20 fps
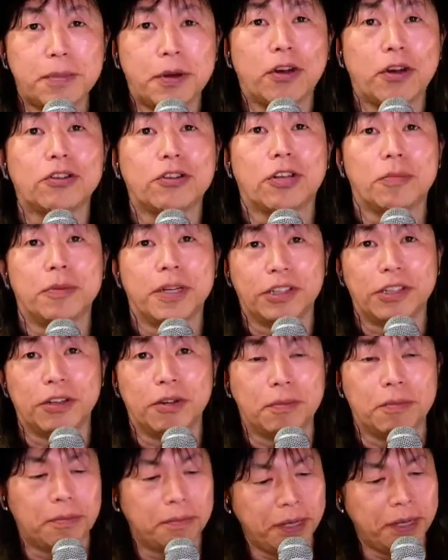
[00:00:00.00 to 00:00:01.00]
よると思うけ
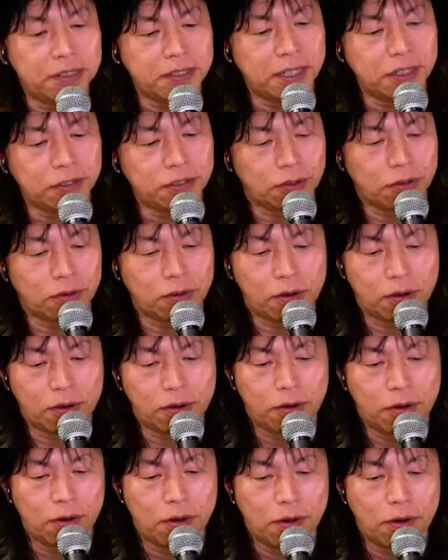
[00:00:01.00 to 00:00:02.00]
どベースがちょっと
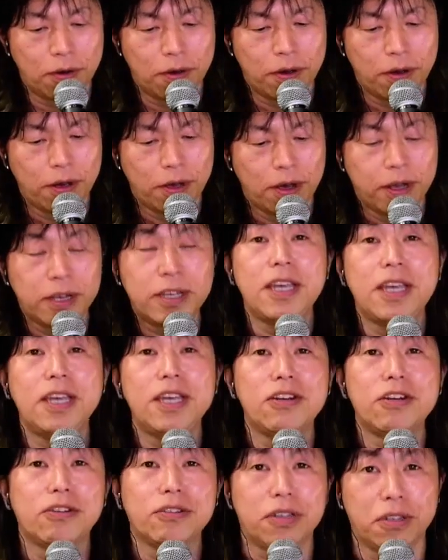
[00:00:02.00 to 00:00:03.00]
こう銀
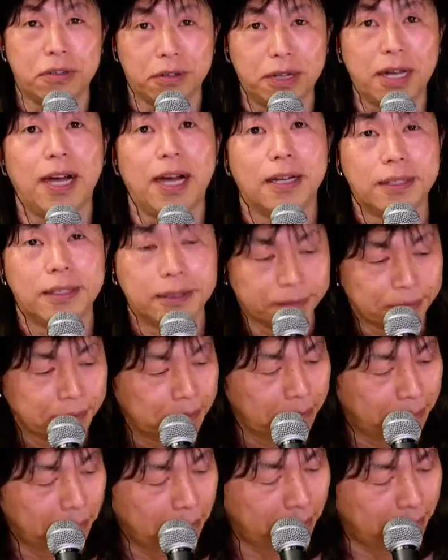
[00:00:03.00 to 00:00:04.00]
色っていうか
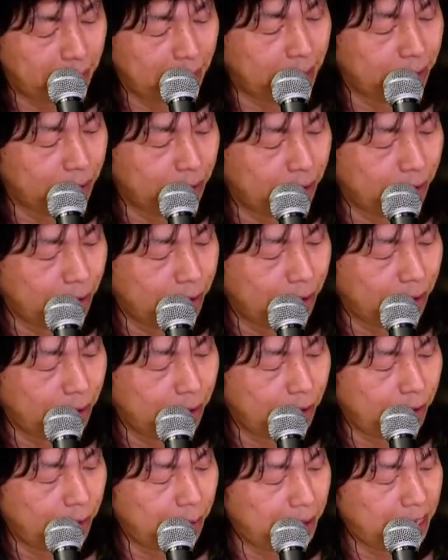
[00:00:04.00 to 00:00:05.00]
あ
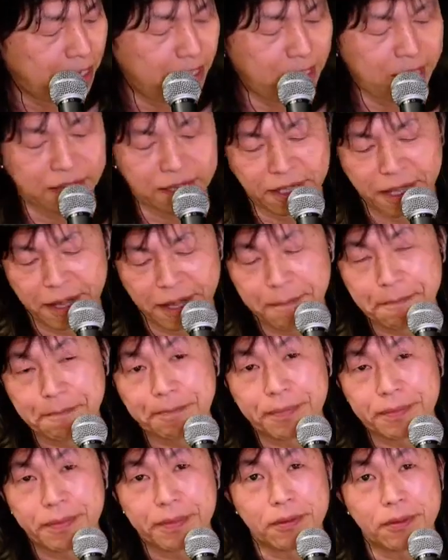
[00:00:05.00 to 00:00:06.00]
のー、メッキなんで
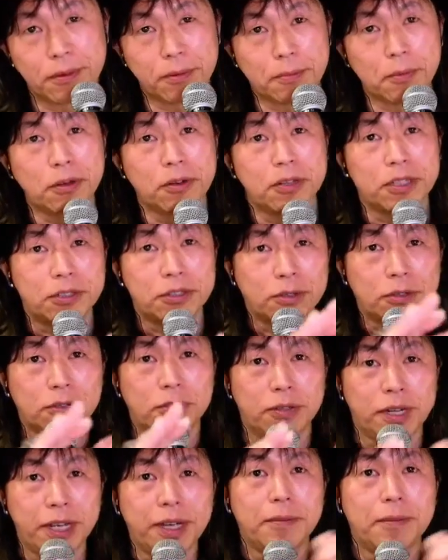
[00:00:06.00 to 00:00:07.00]
のものにこ
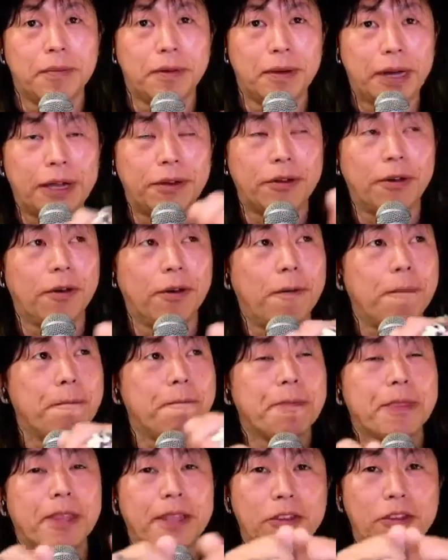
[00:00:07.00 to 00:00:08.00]
うねあの
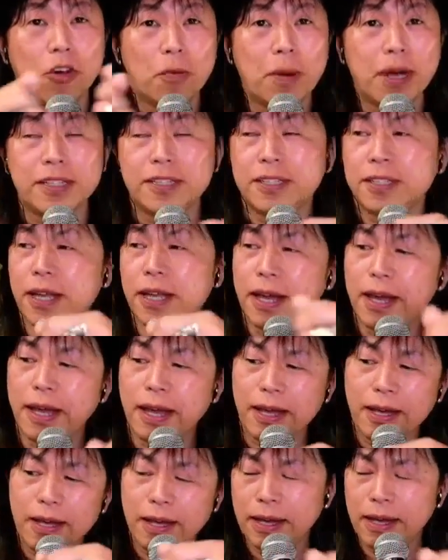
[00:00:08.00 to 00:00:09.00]
伸ばし
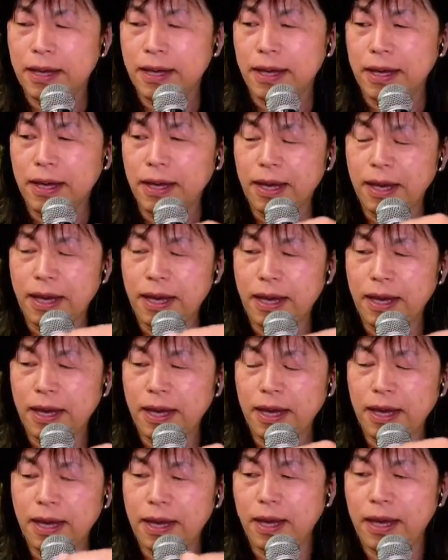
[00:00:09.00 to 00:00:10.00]
て、
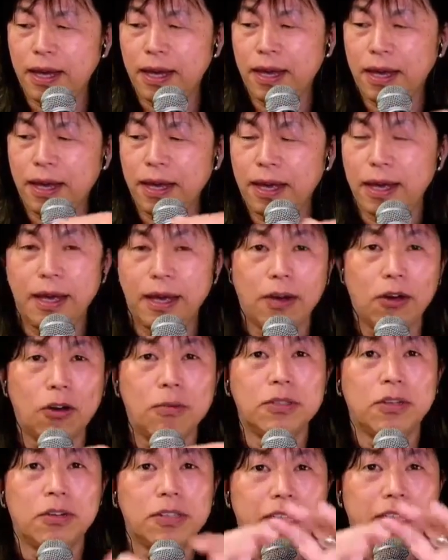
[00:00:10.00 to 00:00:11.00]
えー、
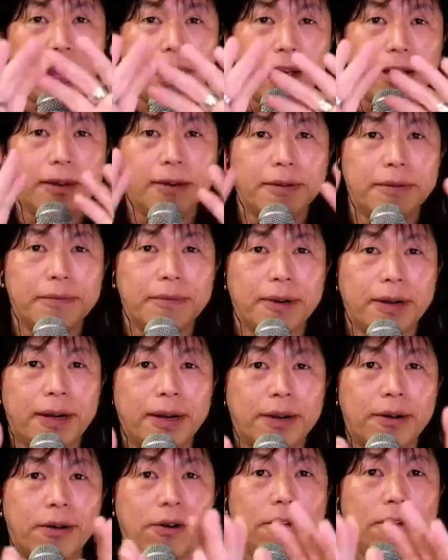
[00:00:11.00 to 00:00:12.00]
ゴムのりで
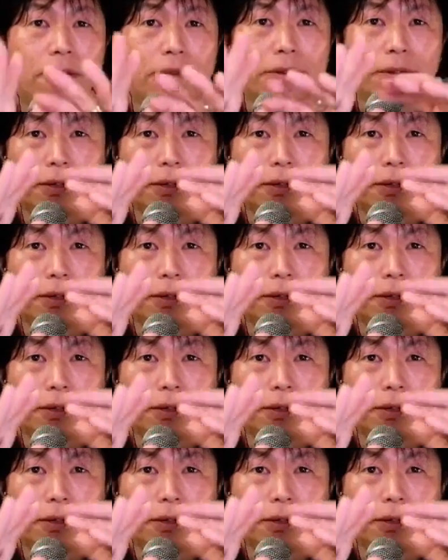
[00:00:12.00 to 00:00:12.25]
こ